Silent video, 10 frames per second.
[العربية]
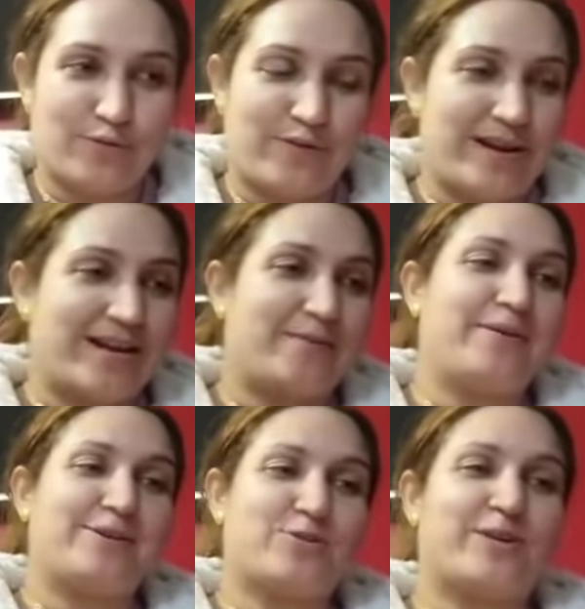وفنان
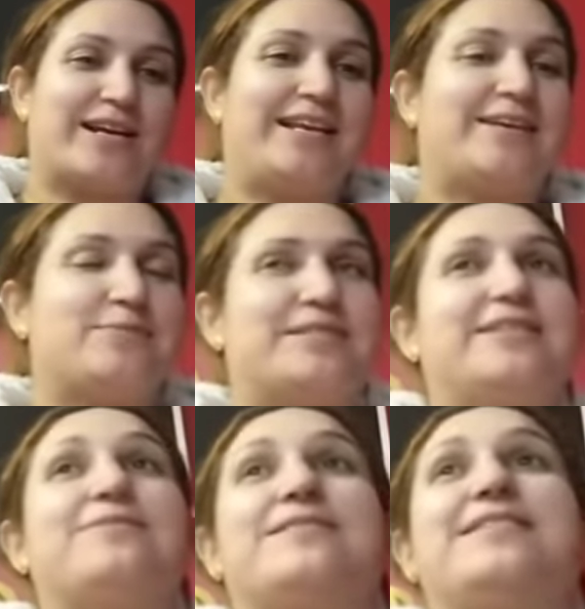كبير شكرا لك
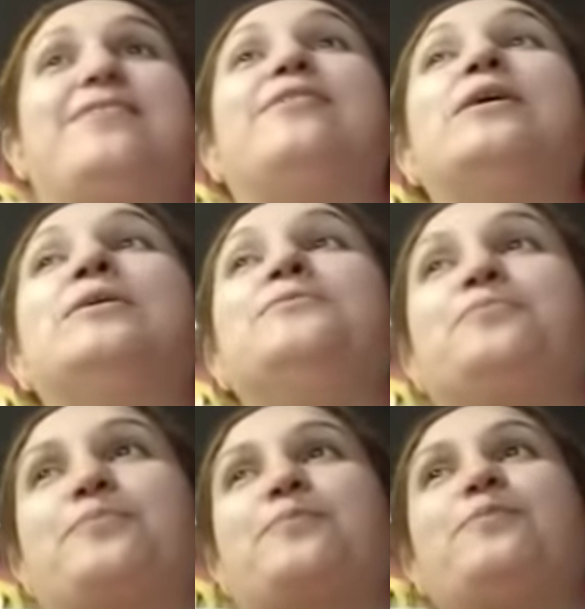بزاف بزاف
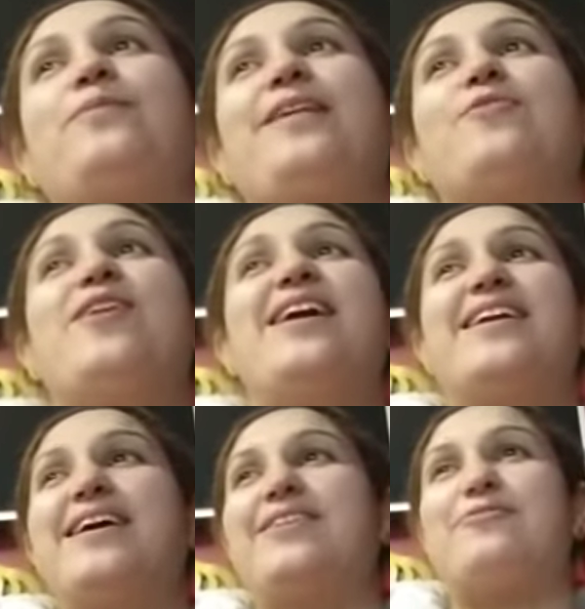
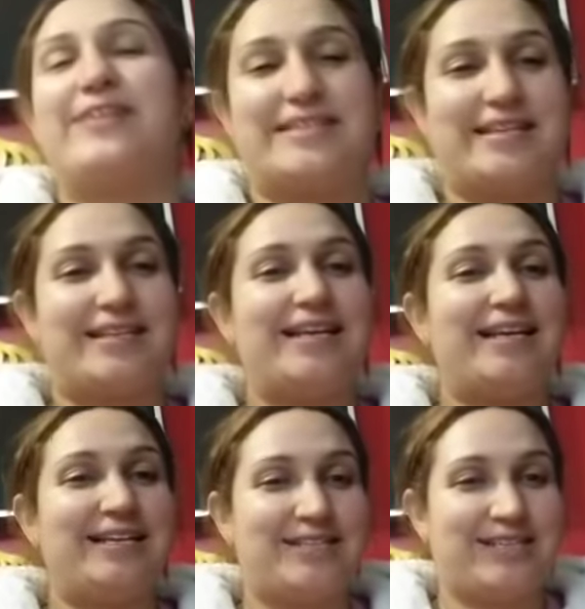وانا الفريزات ديالي
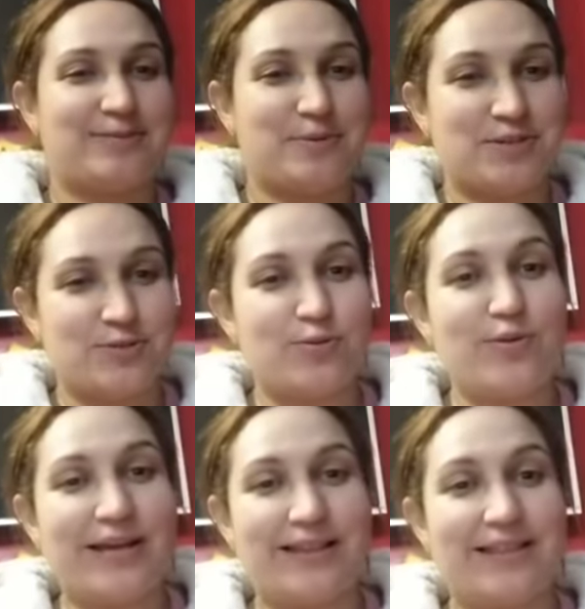اللي جيت باش نقول
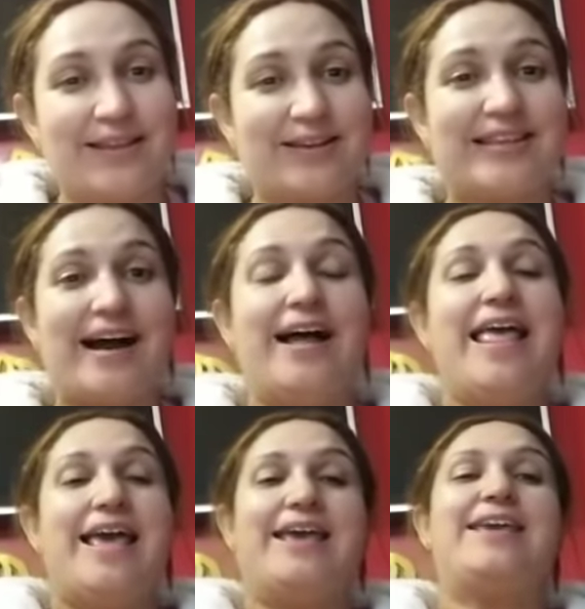واحد النقطه
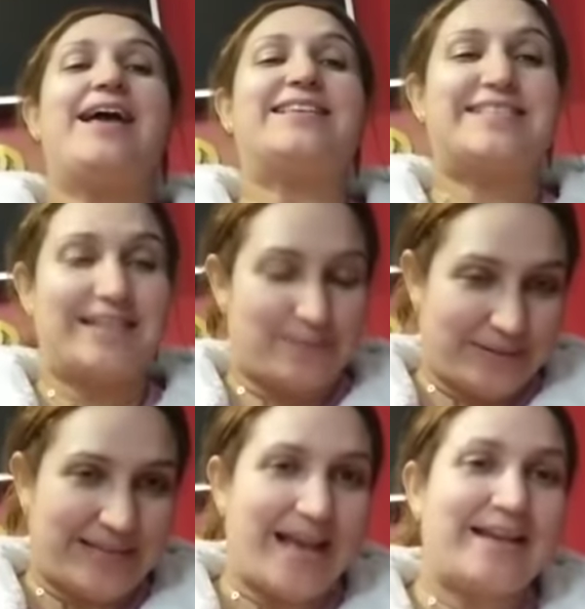هي اصلا
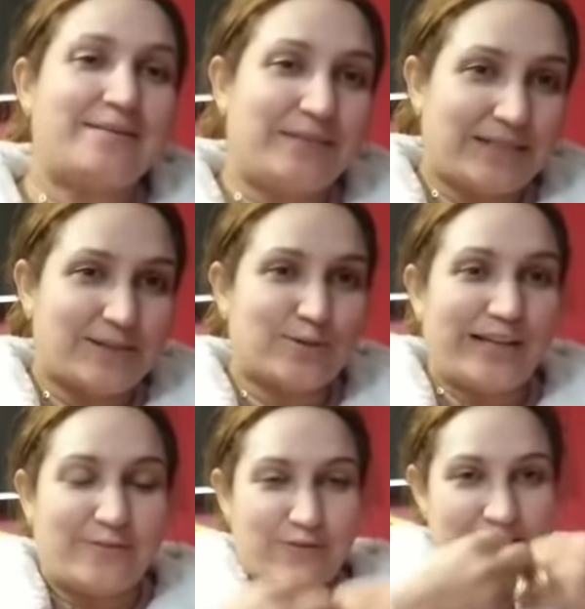بعدا انا ملي قلت
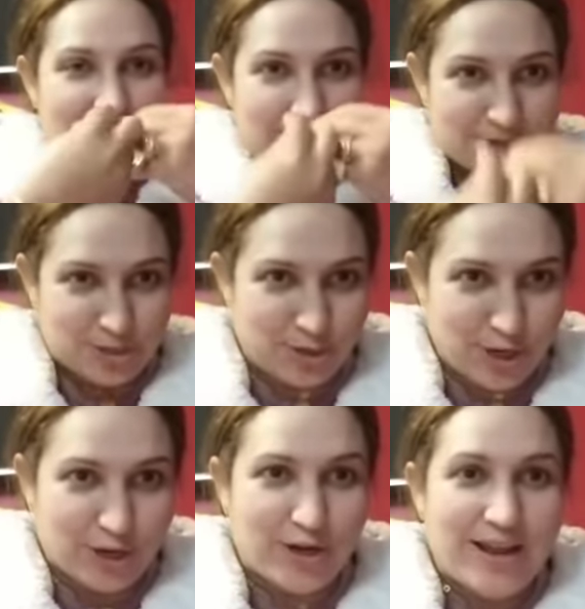واحد الفنان
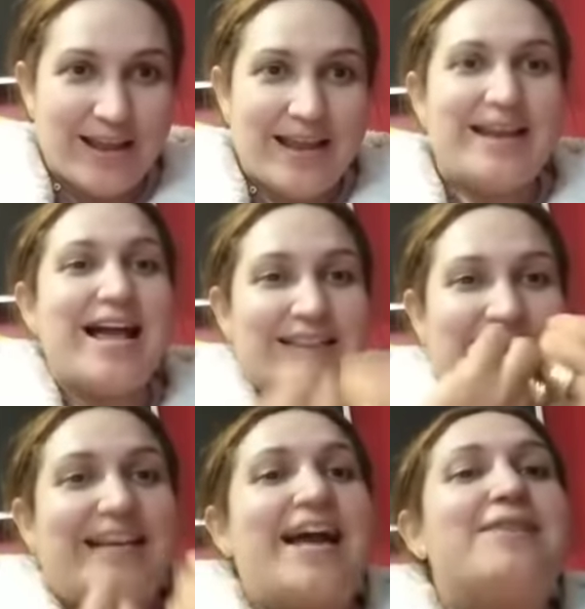مشهور لحد
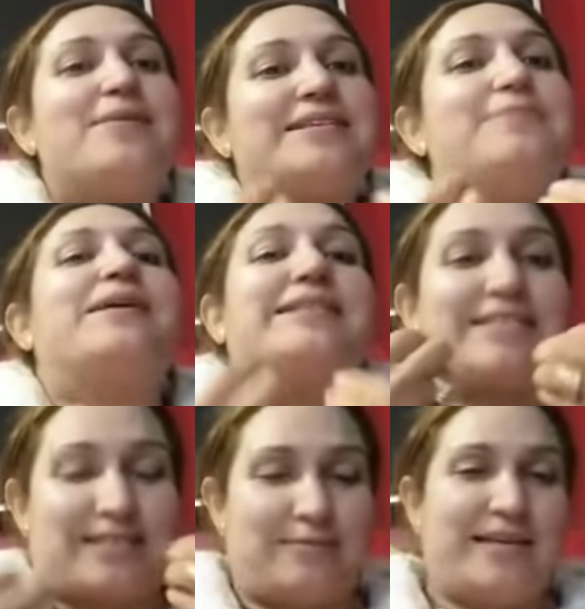الان مازال ما قلتش
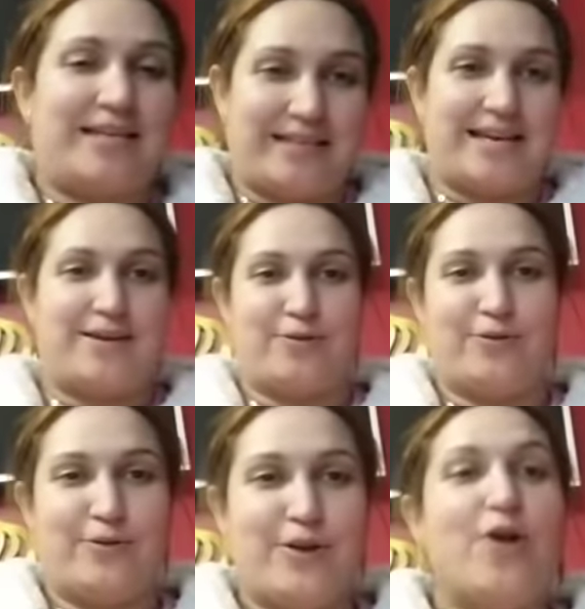السميه ديالو
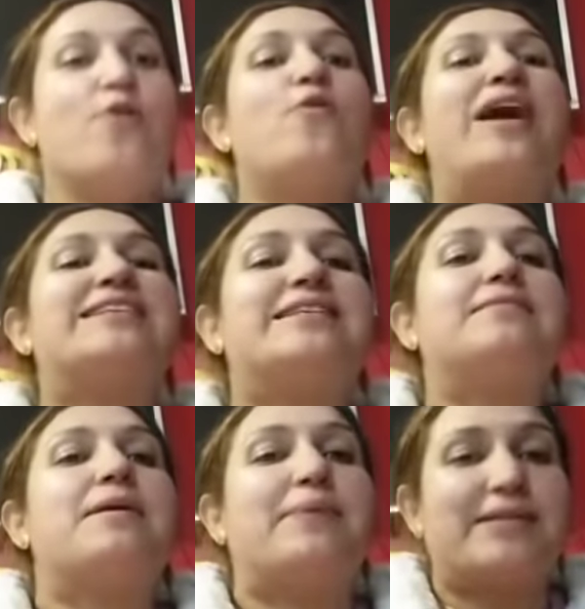هو
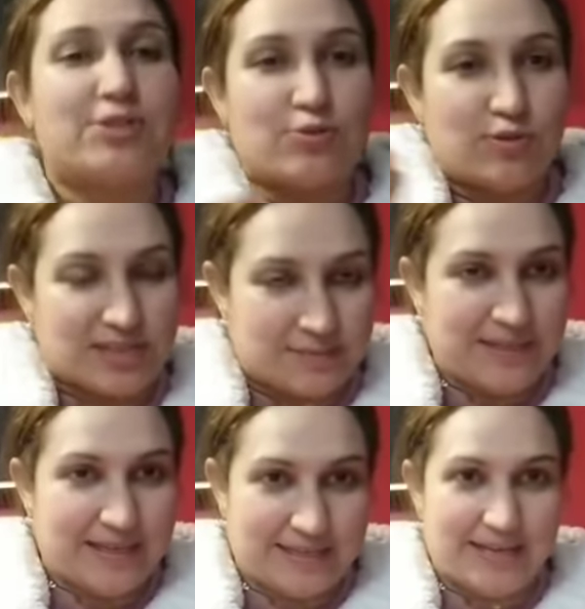اصلا ما بغاش نقول
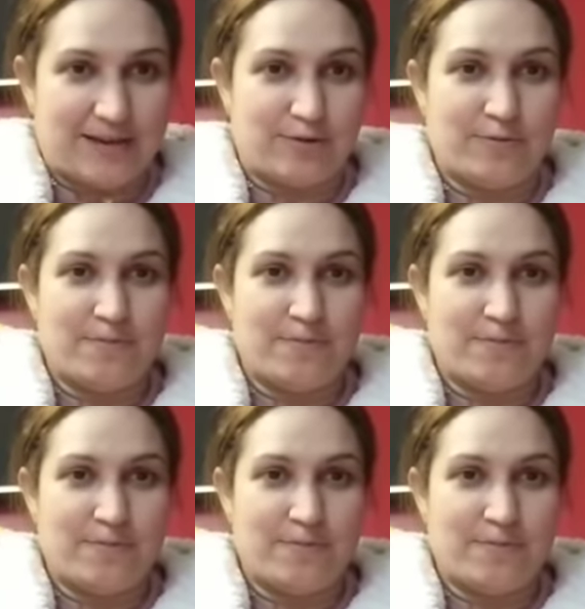السميه ديالو